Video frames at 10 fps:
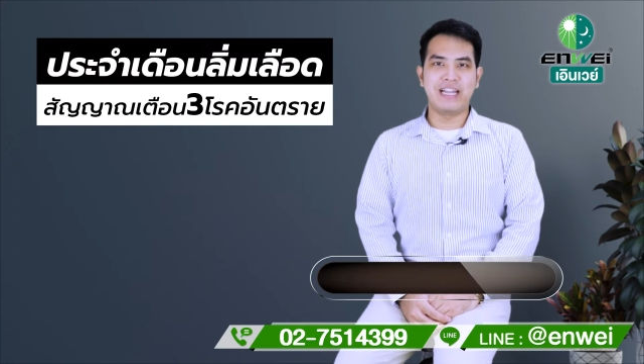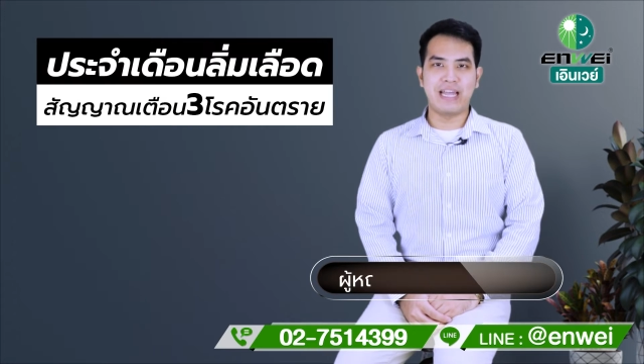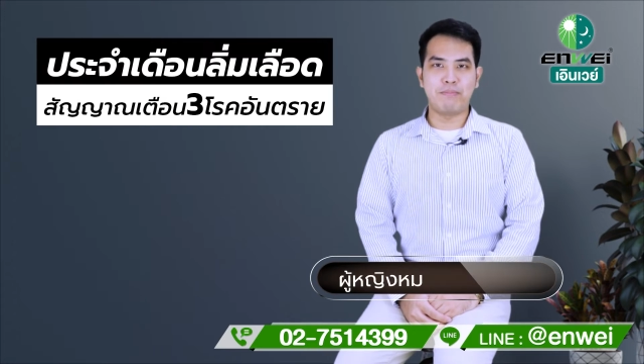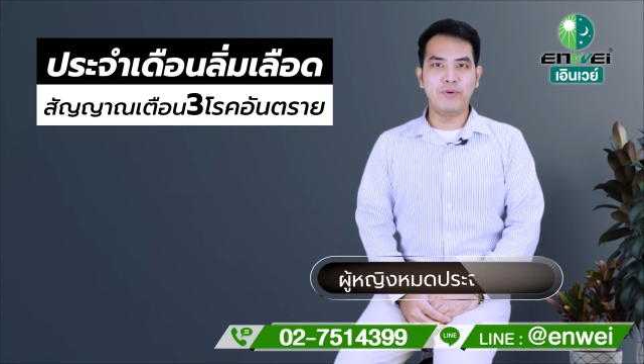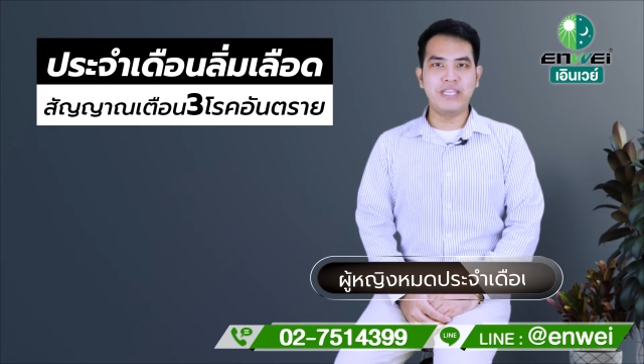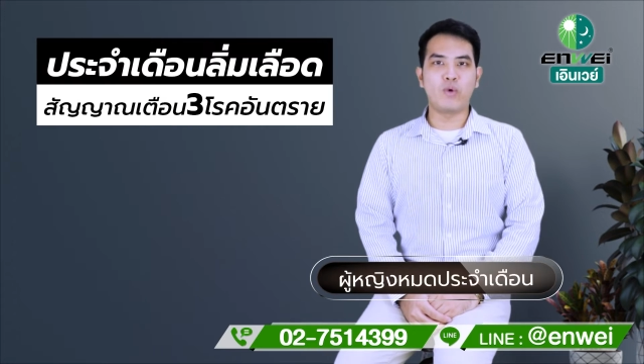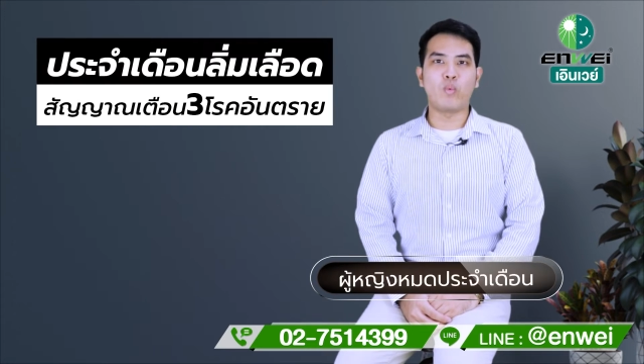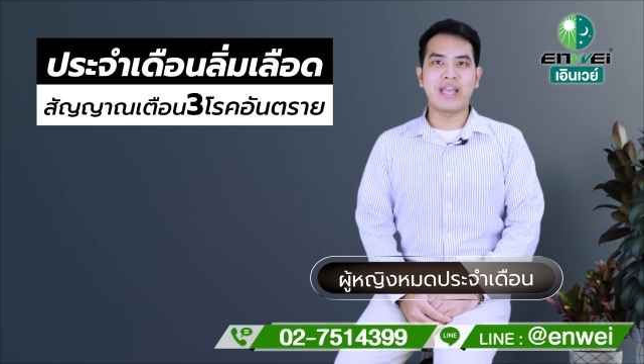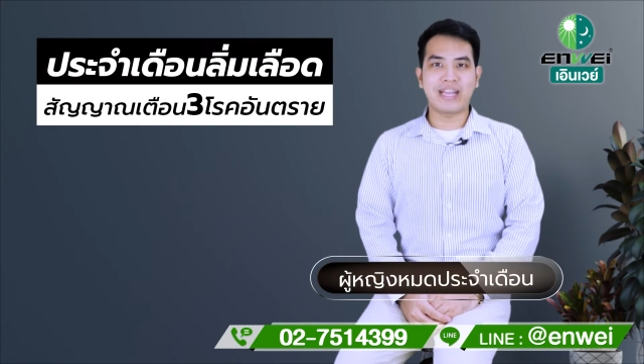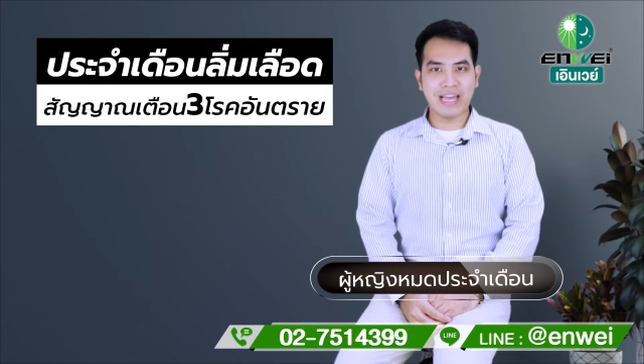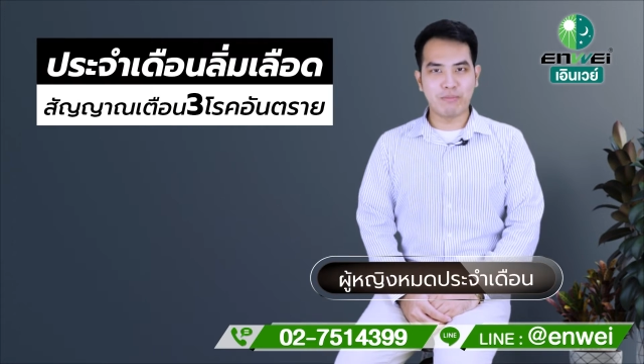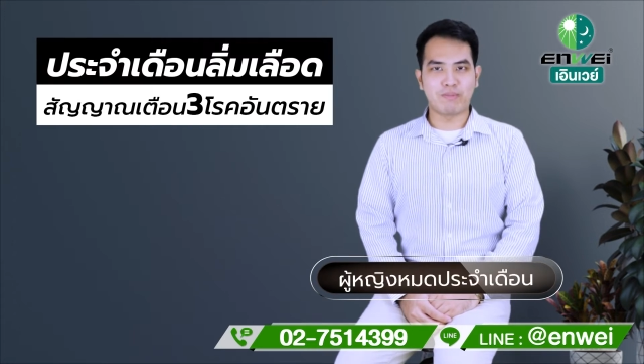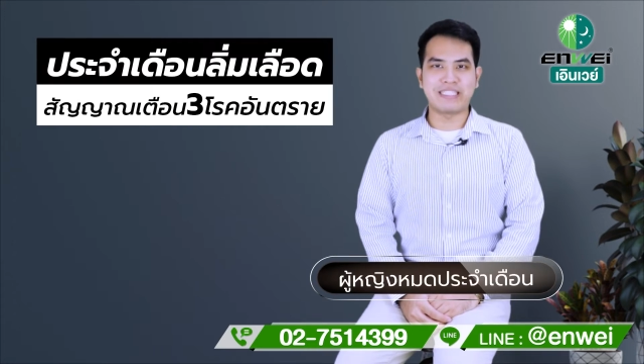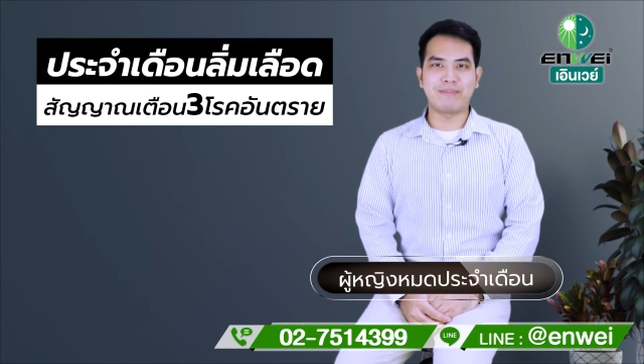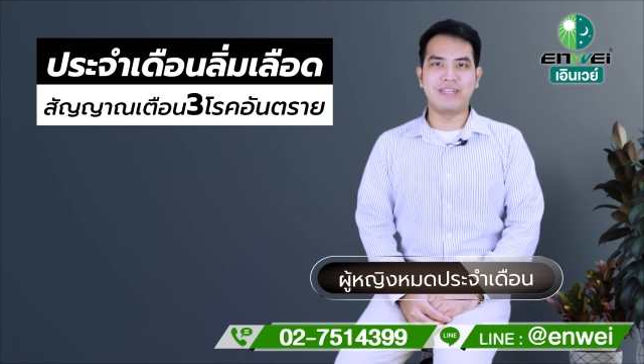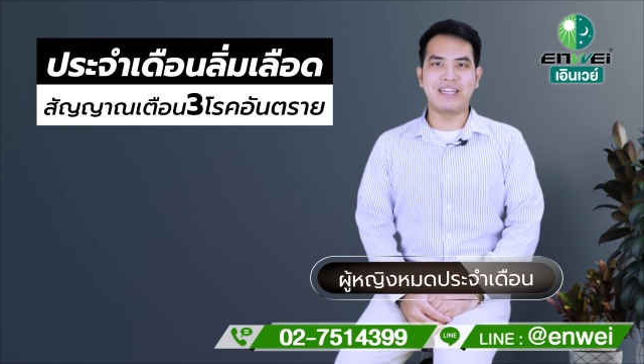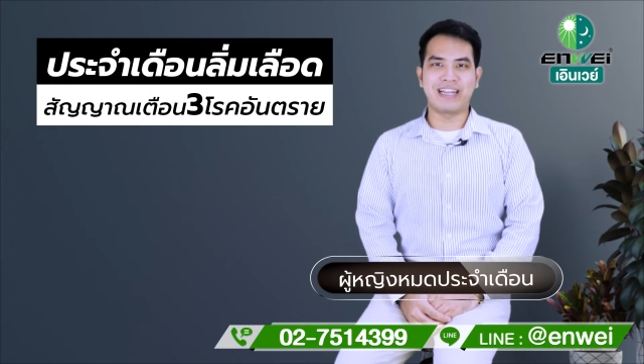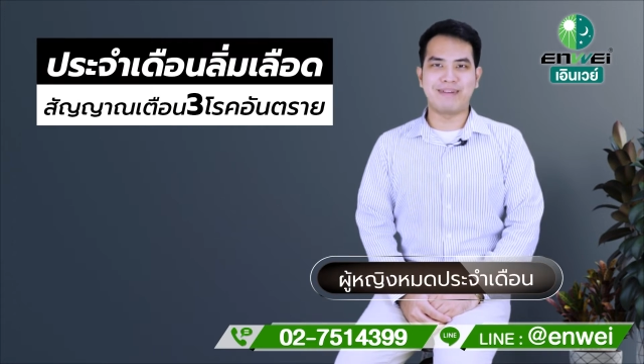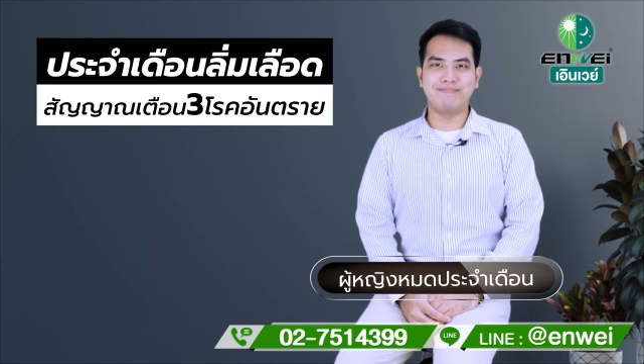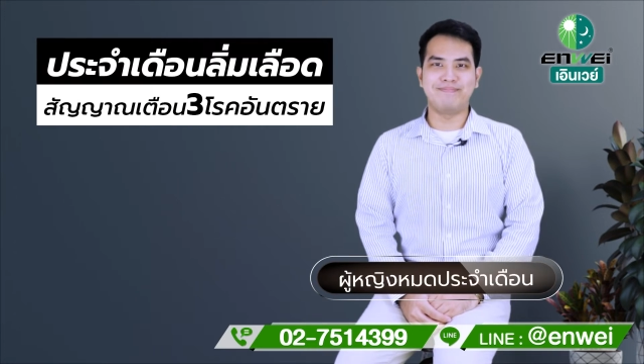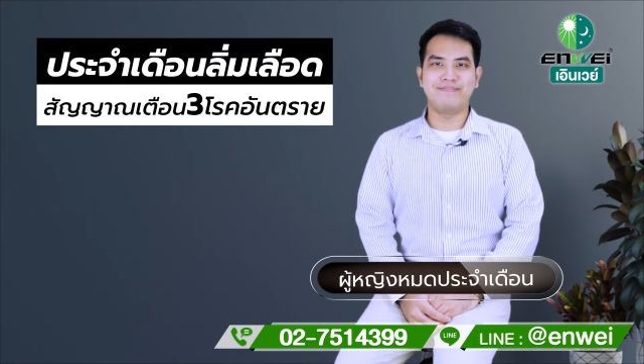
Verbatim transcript: และผู้หญิงวัยใกล้หมดประจำเดือนครับ